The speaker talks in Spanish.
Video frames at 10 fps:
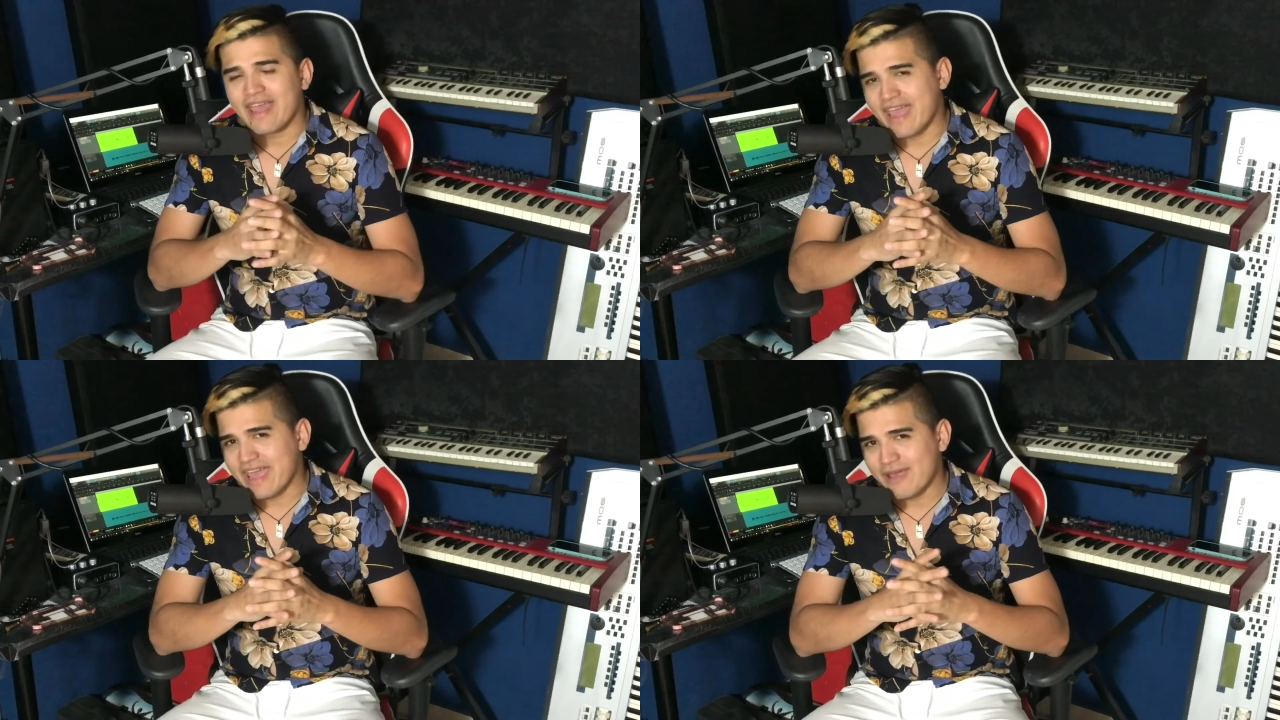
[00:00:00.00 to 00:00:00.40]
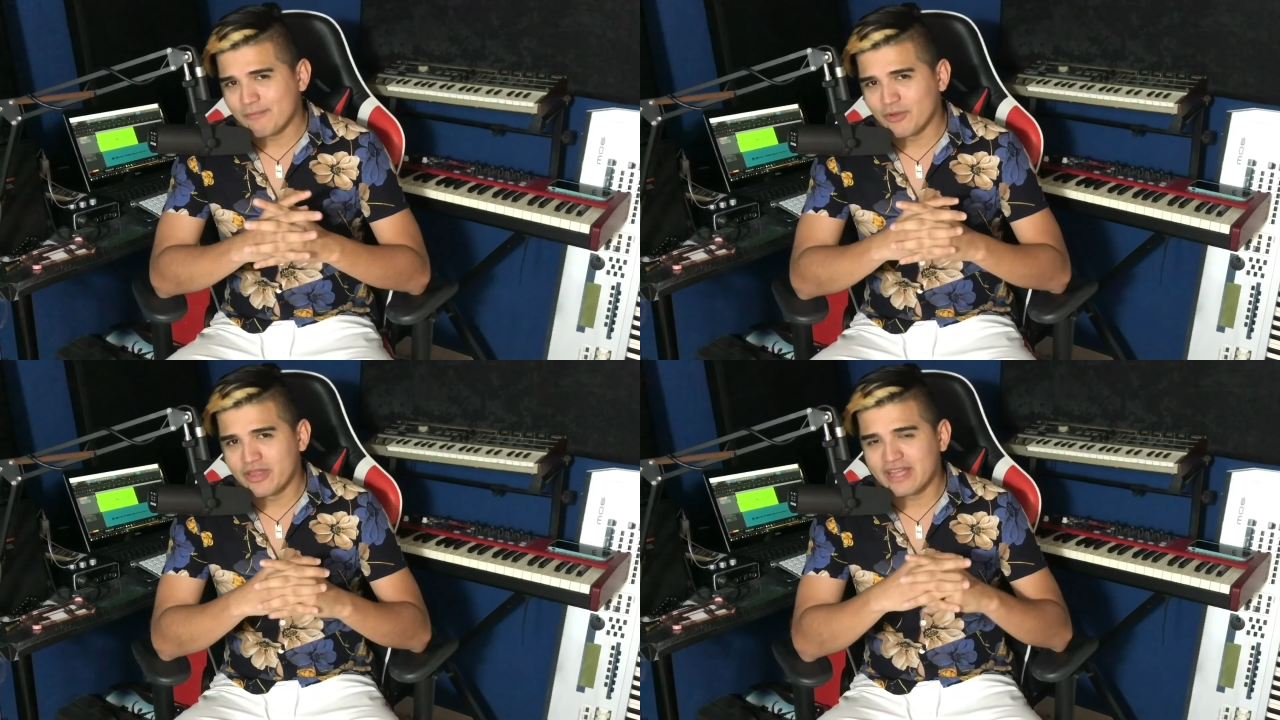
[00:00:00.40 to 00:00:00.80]

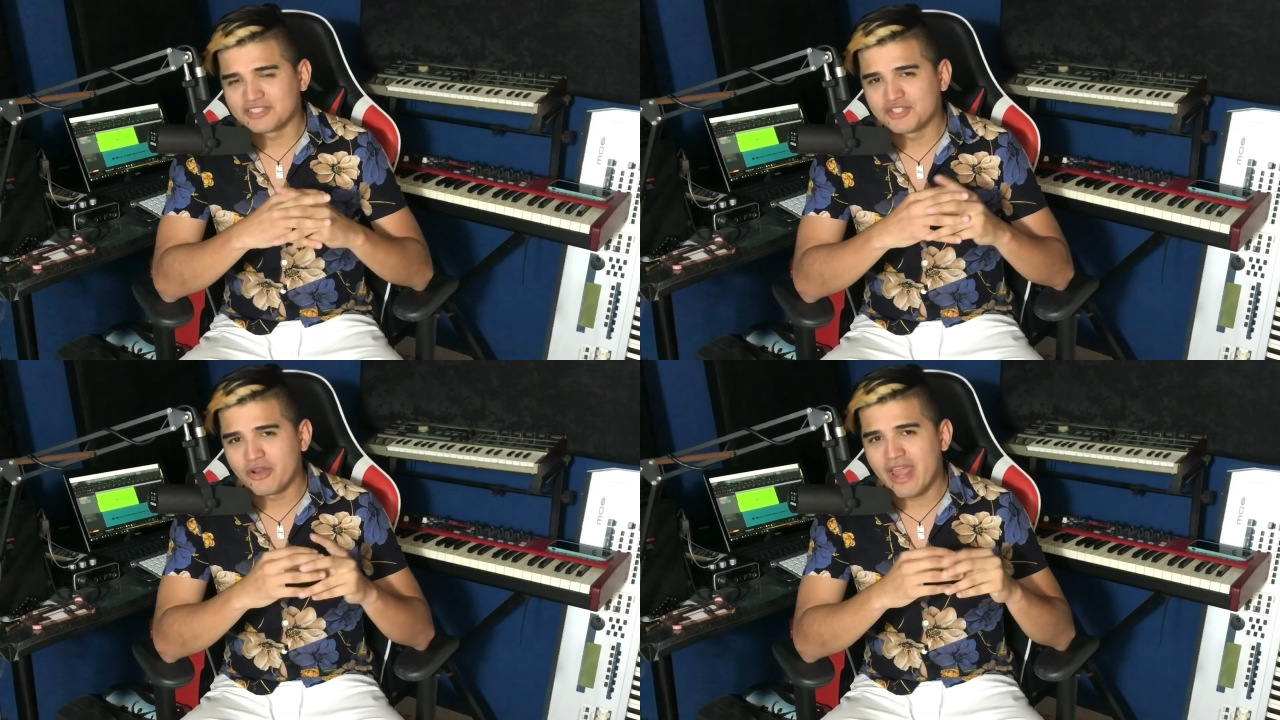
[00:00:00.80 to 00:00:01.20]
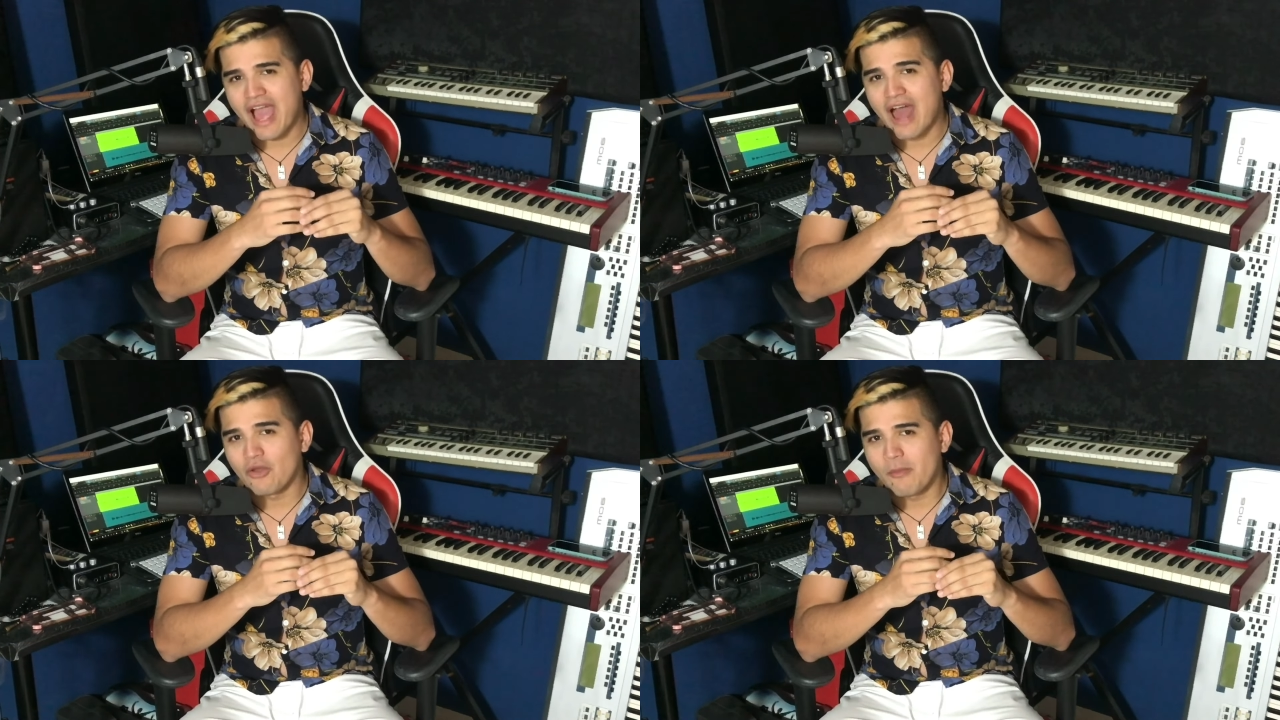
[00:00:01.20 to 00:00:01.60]
Ejemplos de canciones
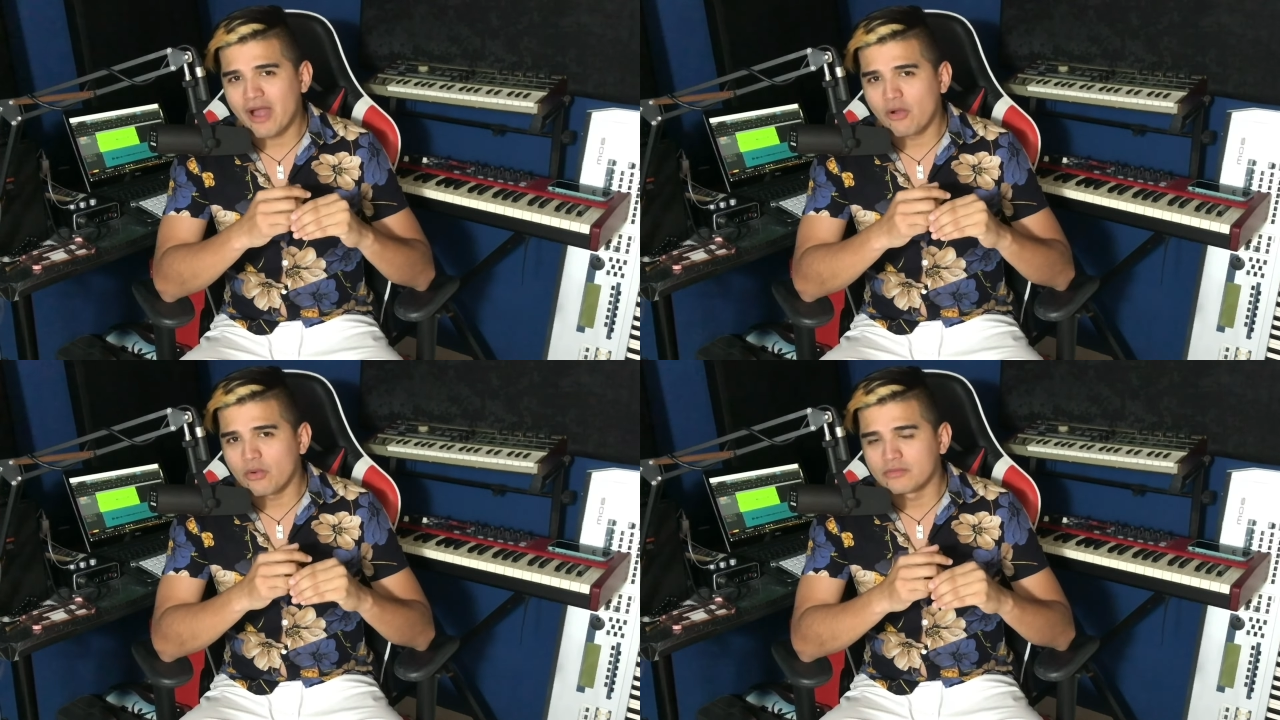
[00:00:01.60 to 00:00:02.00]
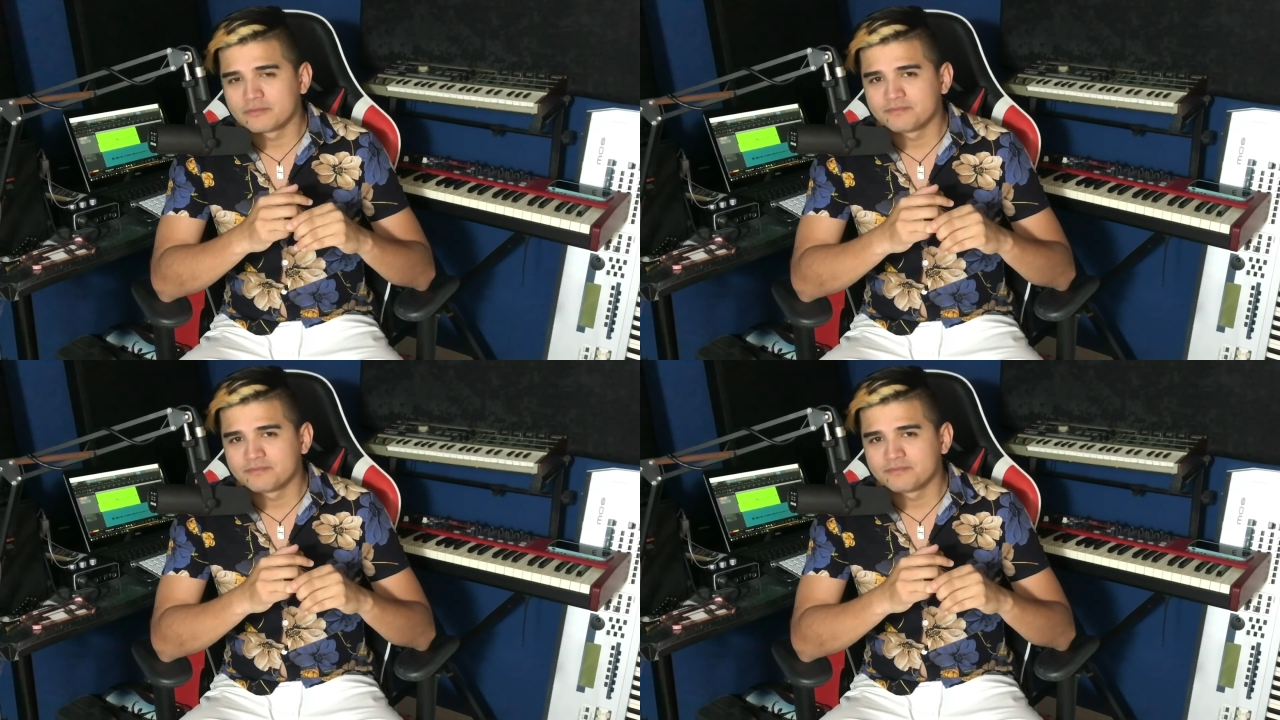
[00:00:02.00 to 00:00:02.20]
a lo maco.